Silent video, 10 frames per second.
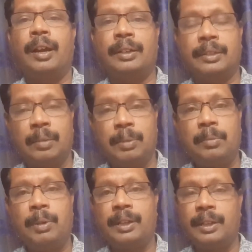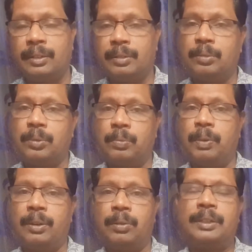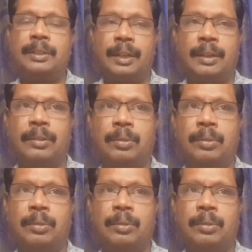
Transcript: இது சம்மந்தமான குறும்படம் கூட சில